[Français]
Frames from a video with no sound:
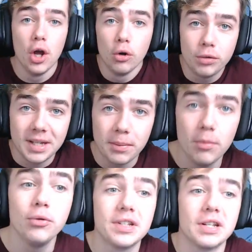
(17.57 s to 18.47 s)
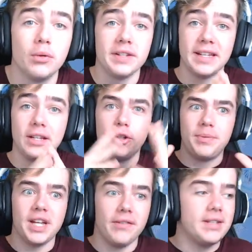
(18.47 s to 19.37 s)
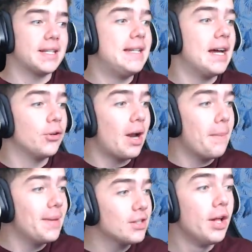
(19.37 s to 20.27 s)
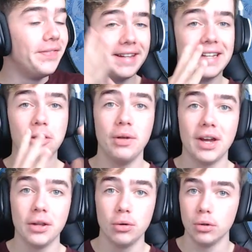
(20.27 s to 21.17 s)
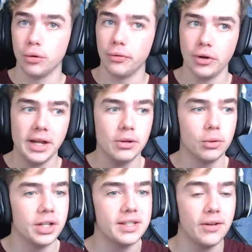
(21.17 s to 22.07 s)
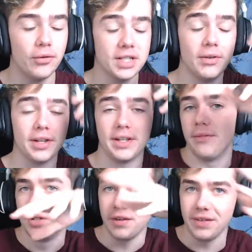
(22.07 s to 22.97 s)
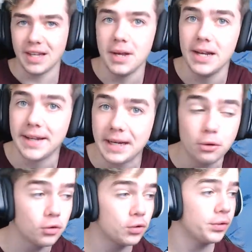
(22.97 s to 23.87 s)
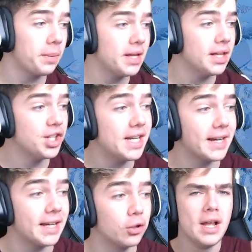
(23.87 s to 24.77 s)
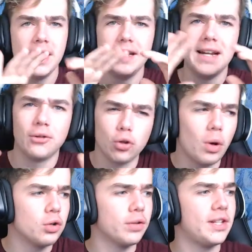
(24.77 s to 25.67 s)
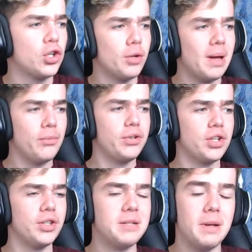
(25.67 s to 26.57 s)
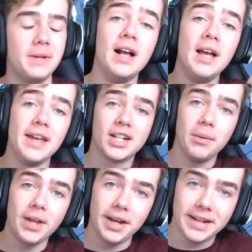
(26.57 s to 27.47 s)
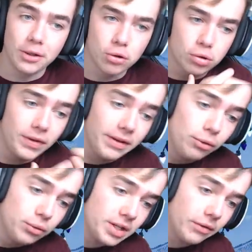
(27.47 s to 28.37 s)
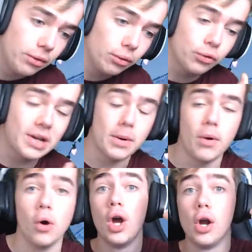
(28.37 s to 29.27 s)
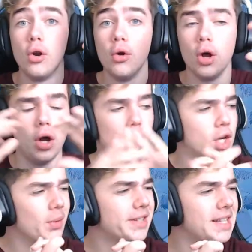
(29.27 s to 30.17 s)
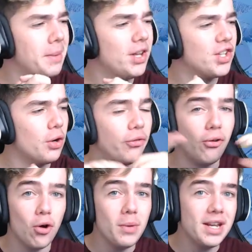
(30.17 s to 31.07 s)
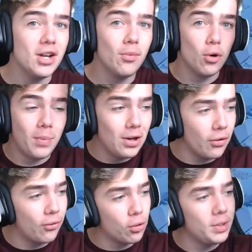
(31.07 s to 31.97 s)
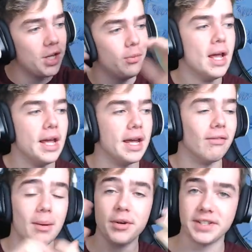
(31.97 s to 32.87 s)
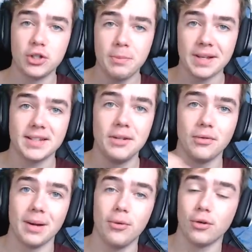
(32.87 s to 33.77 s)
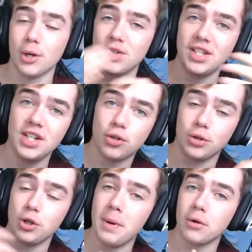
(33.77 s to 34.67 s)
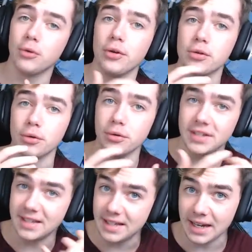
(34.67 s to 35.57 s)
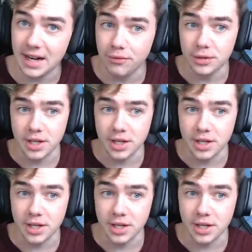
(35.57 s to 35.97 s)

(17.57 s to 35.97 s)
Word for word: où tout simplement nous allons essayer d'observer ce qu'il y a dans la maison des cadeaux hivernaux de Fortnite Donc ce qu'il faut savoir, et vous le savez très bien, les cadeaux se sont terminés déjà il y a quelques jours Il y a 2-3 jours si je ne m'abuse, si je ne dis pas de bêtises Et comme dernier cadeau, souvenez-vous, nous avons tout simplement eu le, euh, comment est-ce qu'il s'appelle déjà, le Faucon Millennium, le planeur Faucon Millennium, voilà Et vraiment c'était super stylé, donc vraiment comme j'ai dit, je suis super content que cette série là vous ait